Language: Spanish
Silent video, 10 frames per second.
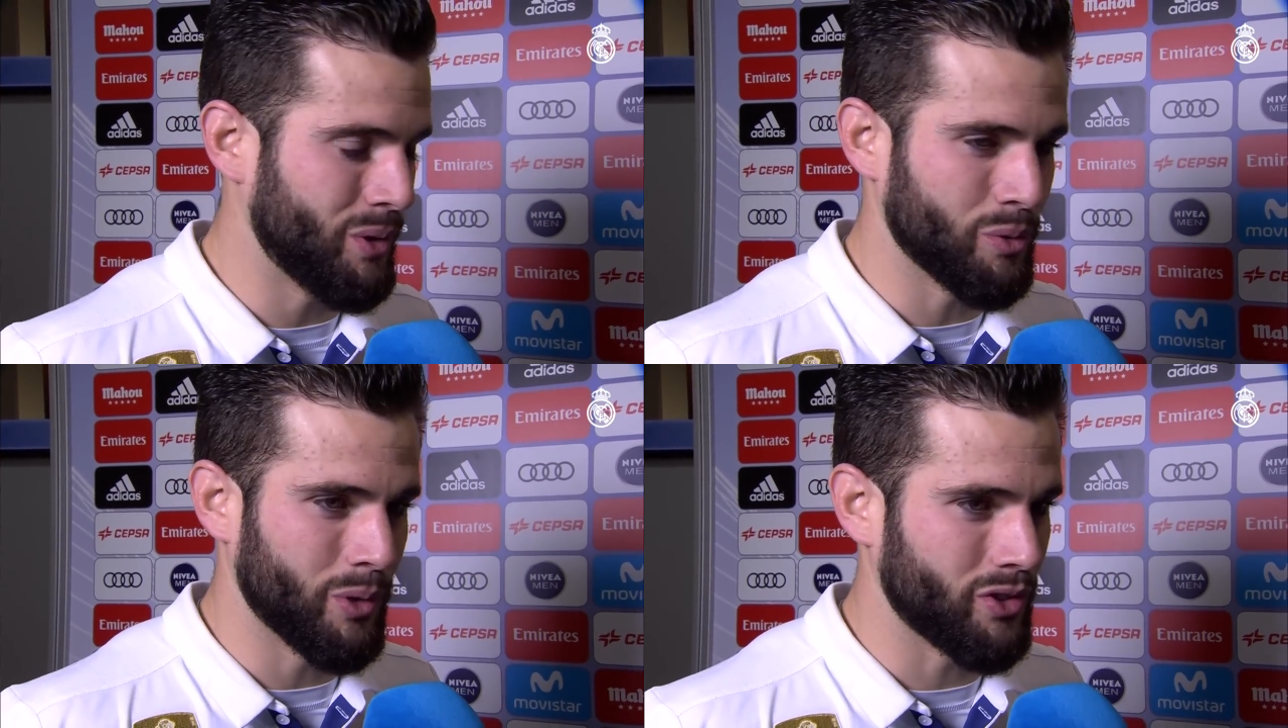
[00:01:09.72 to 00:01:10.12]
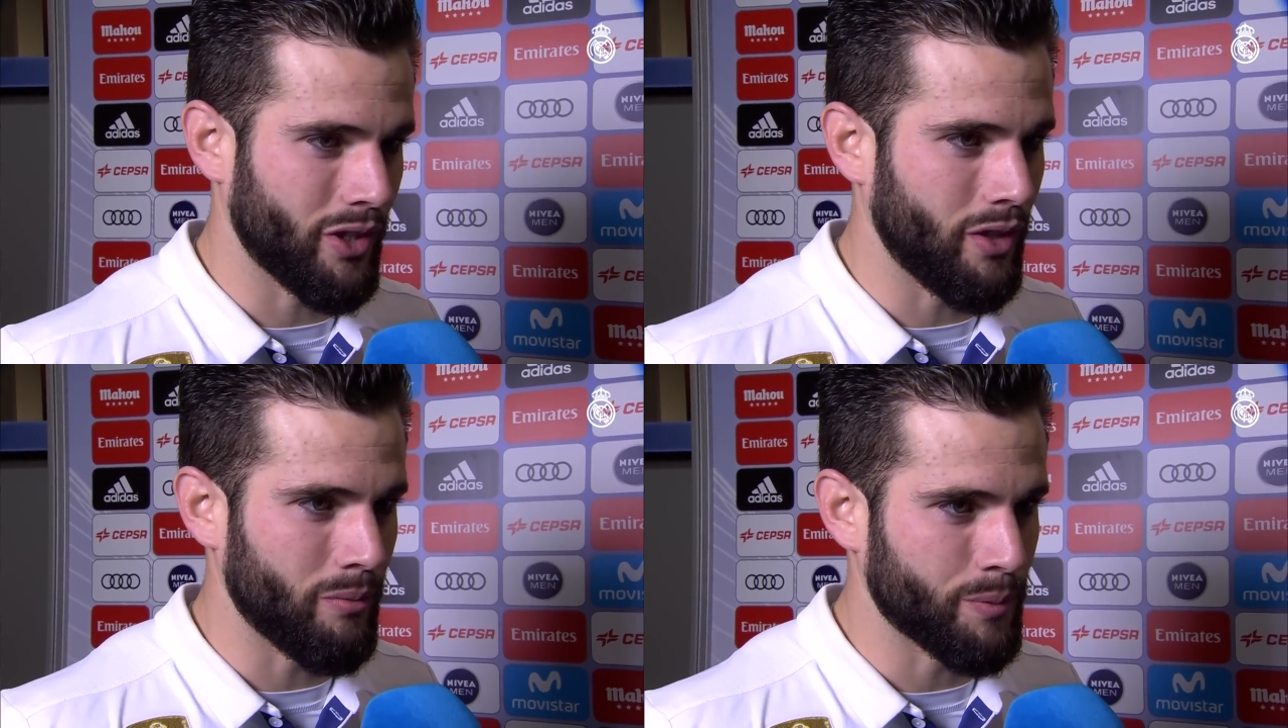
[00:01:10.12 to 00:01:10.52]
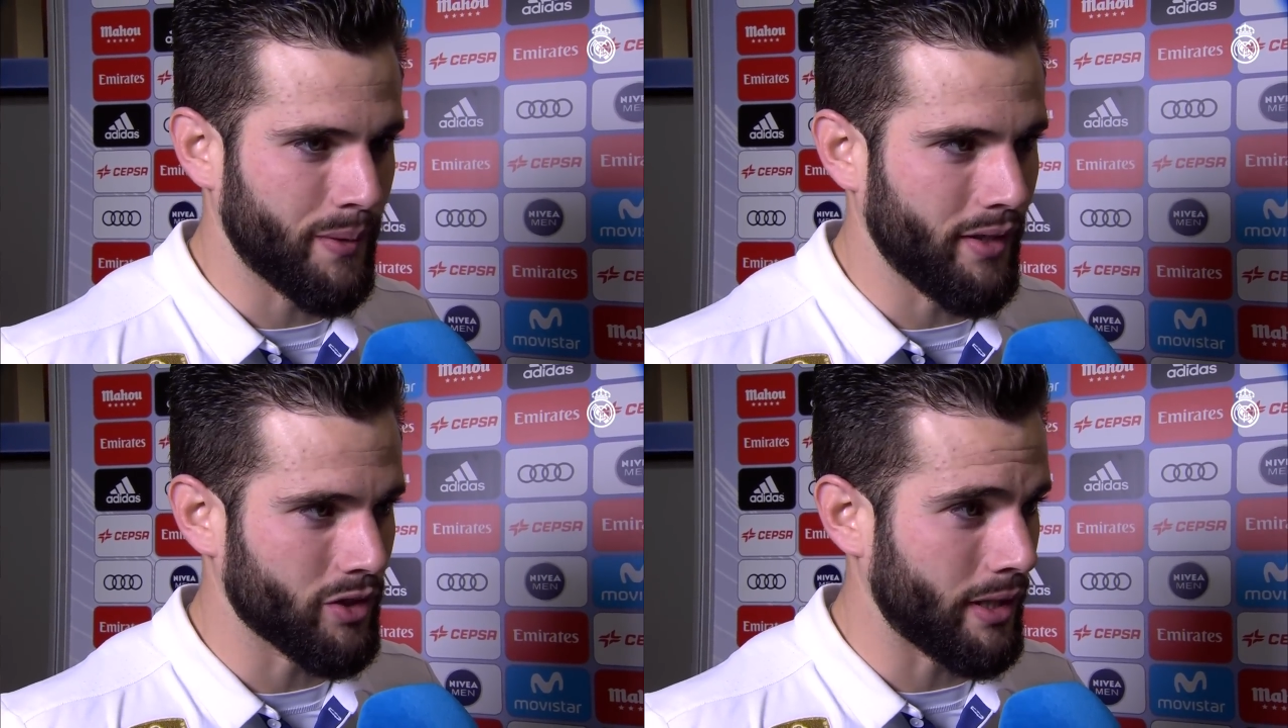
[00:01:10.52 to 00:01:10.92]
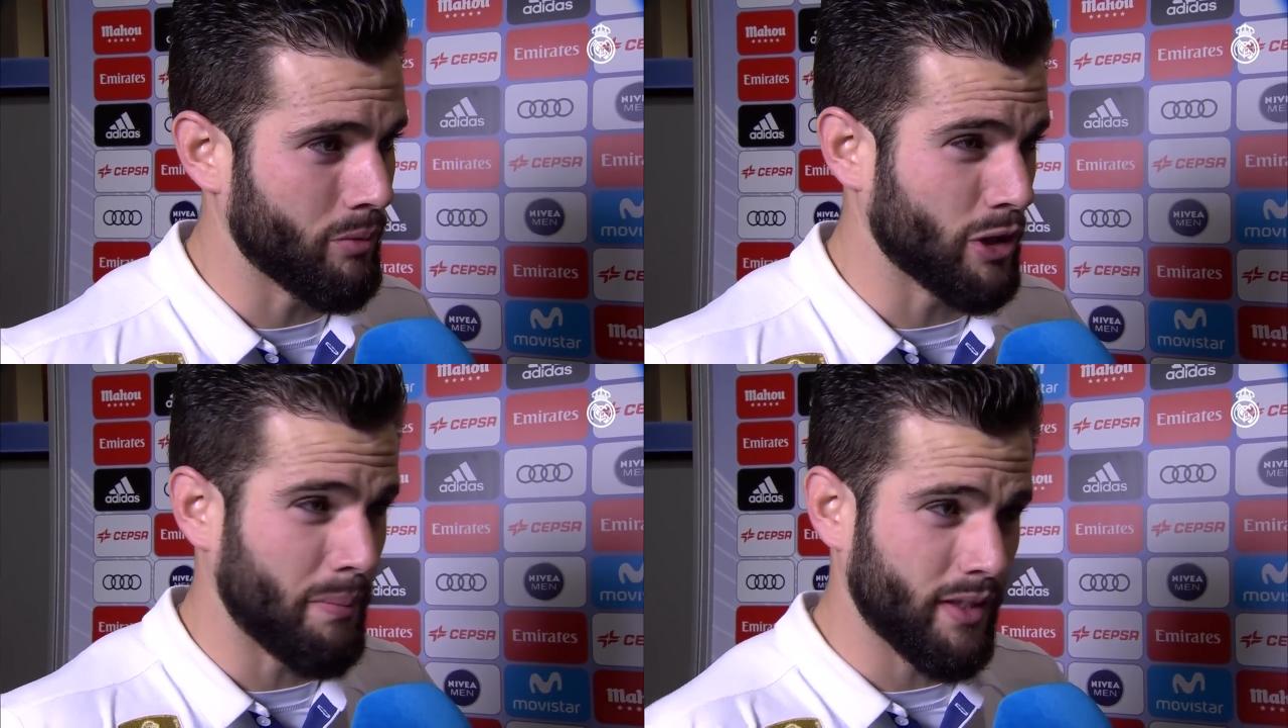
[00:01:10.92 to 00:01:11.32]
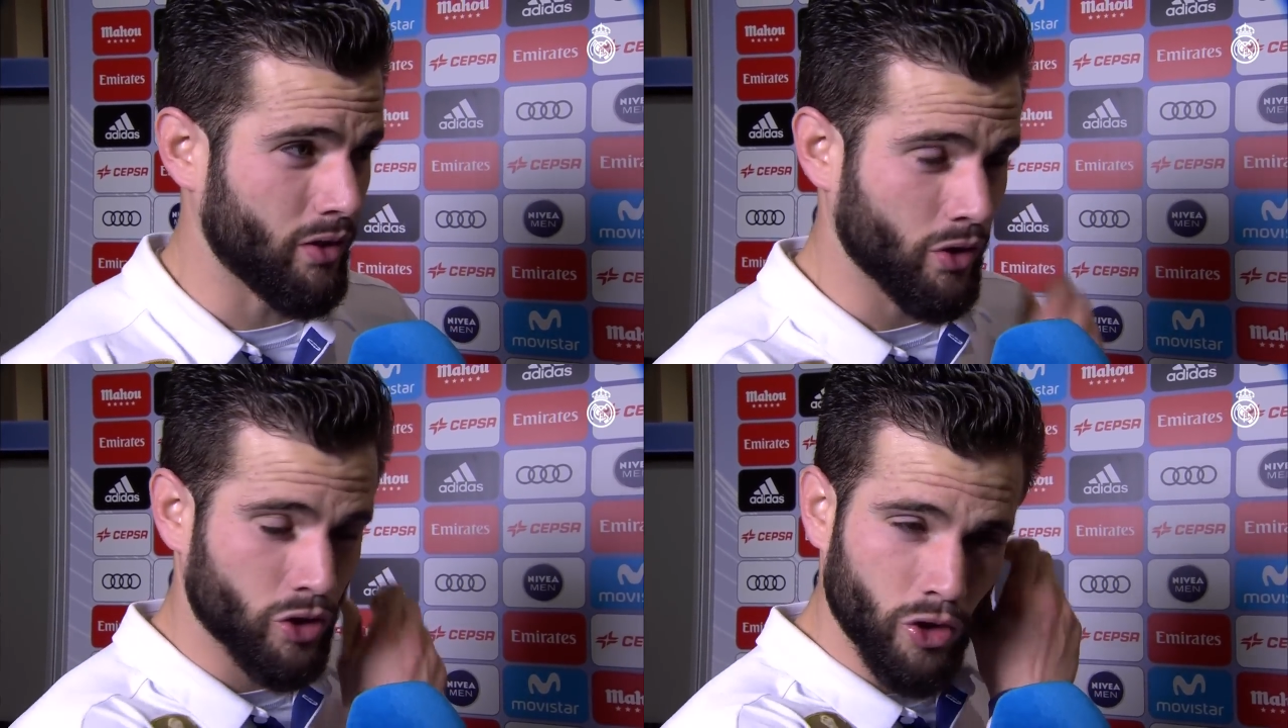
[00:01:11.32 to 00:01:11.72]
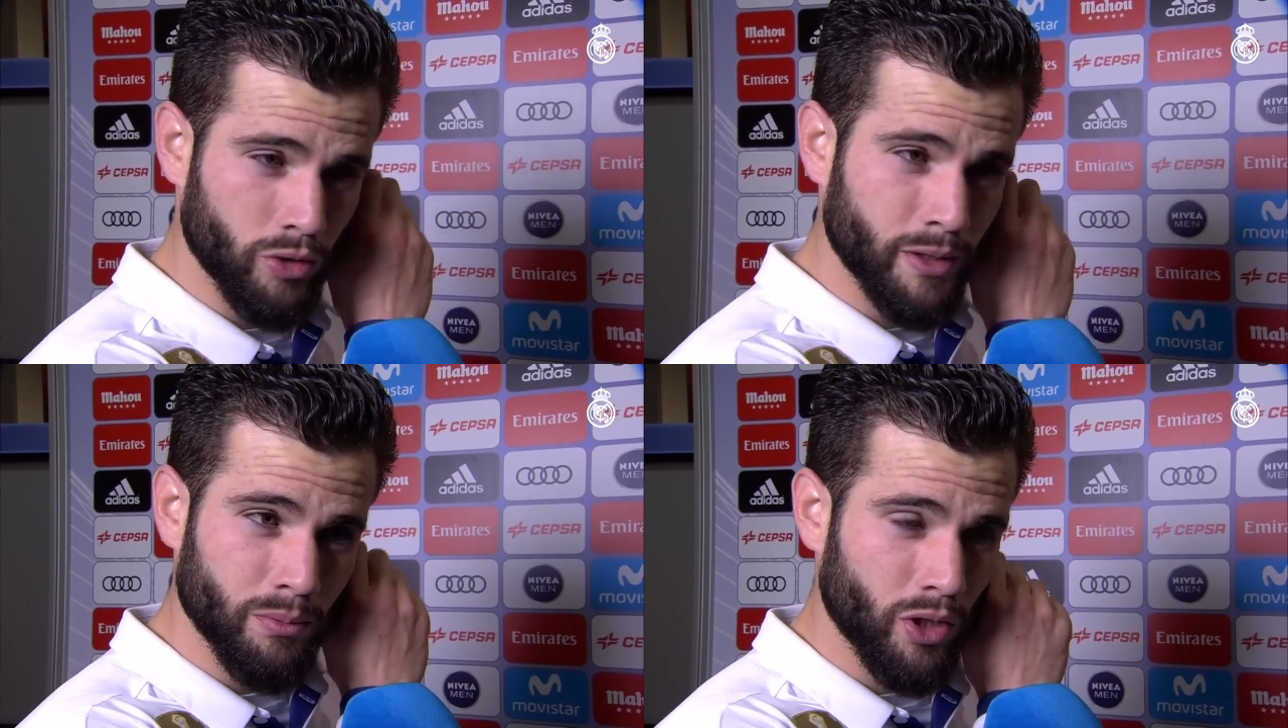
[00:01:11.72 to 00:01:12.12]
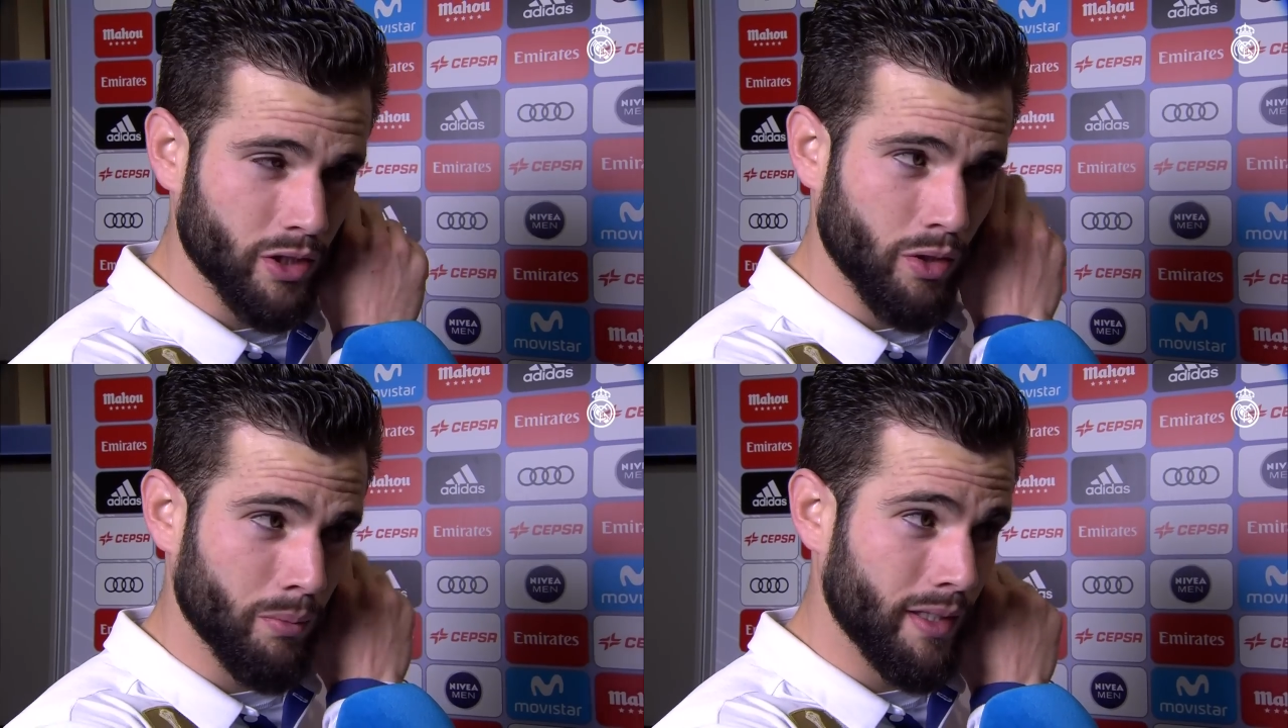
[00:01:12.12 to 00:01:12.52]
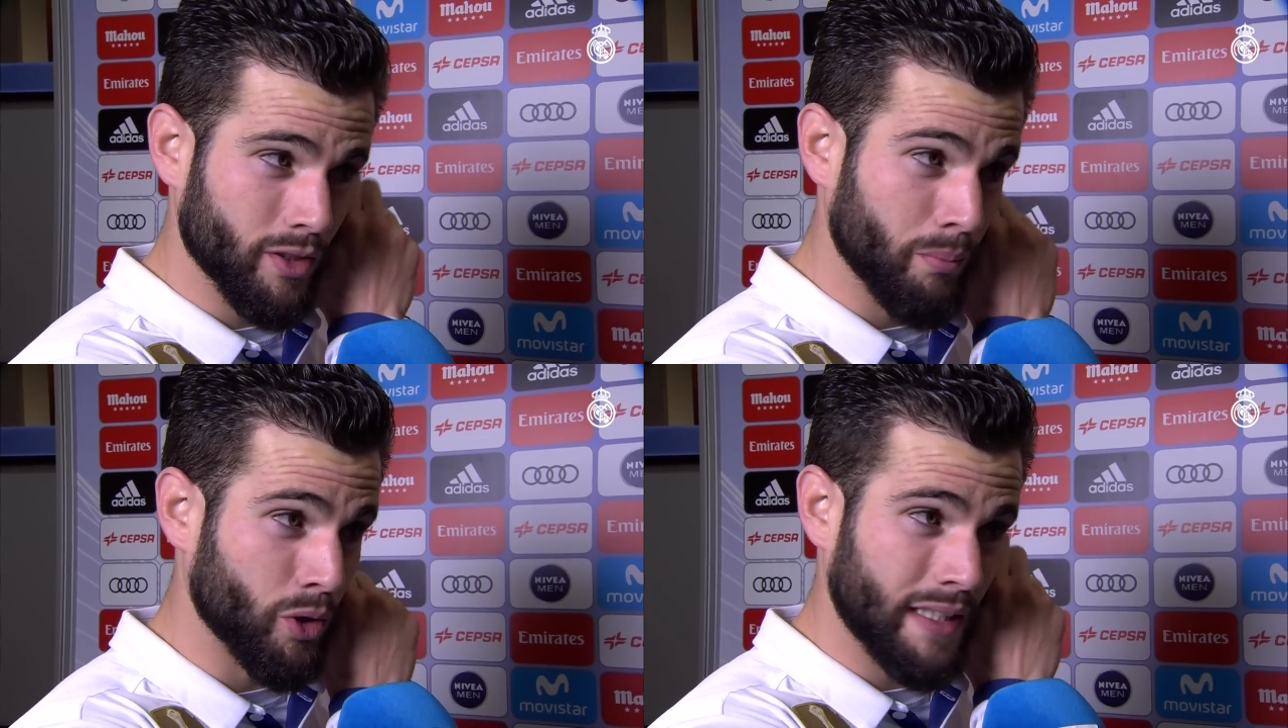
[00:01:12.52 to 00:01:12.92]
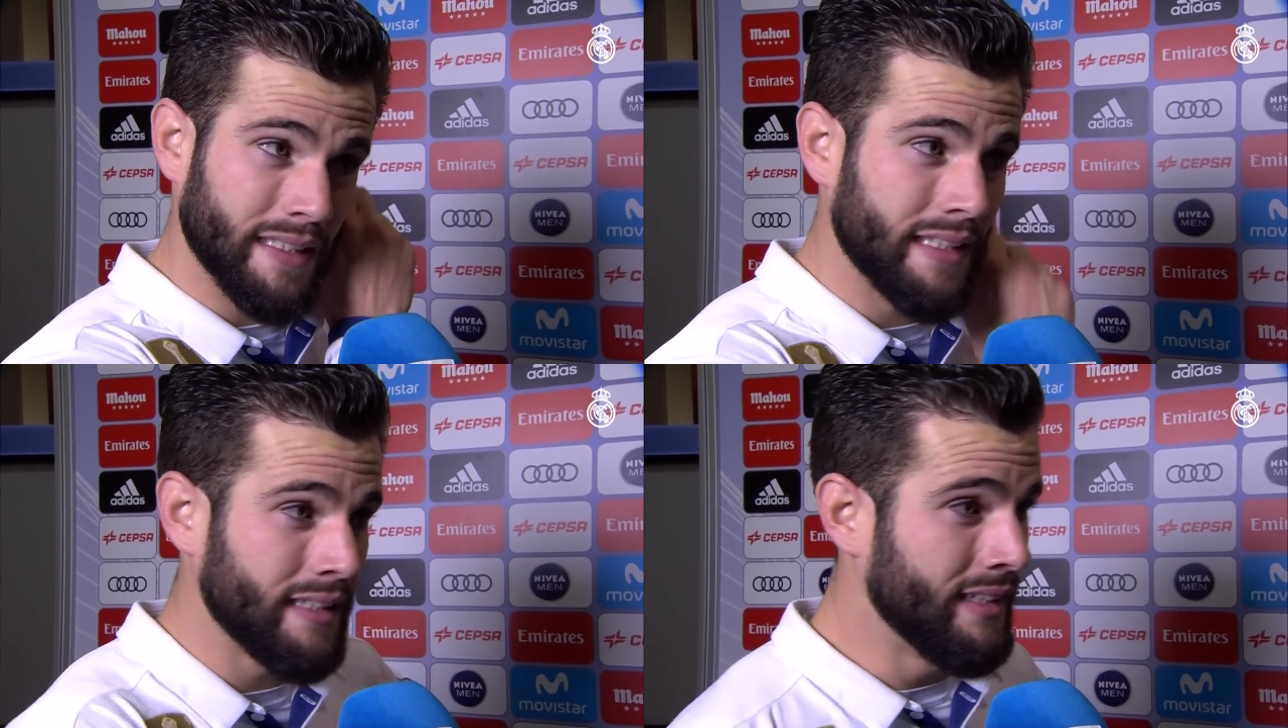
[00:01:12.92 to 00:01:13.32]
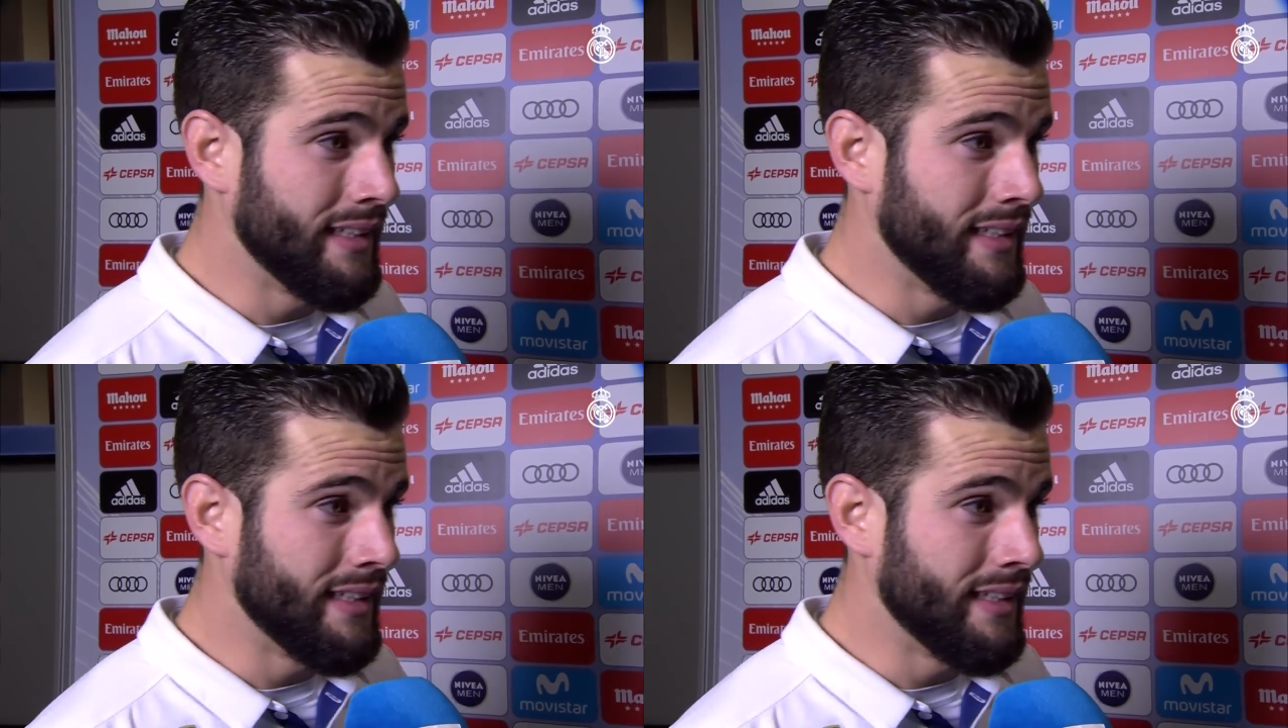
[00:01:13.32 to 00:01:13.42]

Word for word: por supuesto que no la hemos perdido. Seguimos dependiendo de nosotros mismos, que es lo, importante.